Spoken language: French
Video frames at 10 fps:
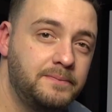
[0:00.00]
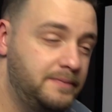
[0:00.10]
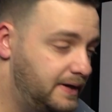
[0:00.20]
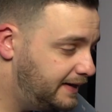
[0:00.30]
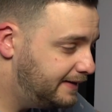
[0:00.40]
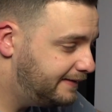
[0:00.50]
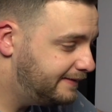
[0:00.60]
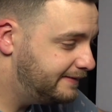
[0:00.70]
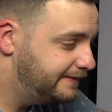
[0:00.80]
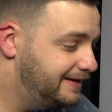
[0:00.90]
mais
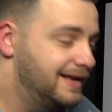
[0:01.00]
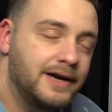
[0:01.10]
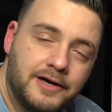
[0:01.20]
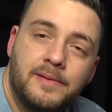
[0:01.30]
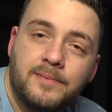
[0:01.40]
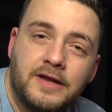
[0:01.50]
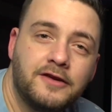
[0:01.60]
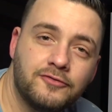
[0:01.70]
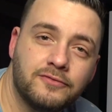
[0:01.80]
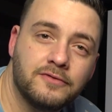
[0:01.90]
euh, il a quand même
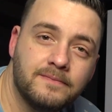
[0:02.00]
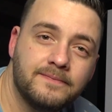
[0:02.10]
quelque chose.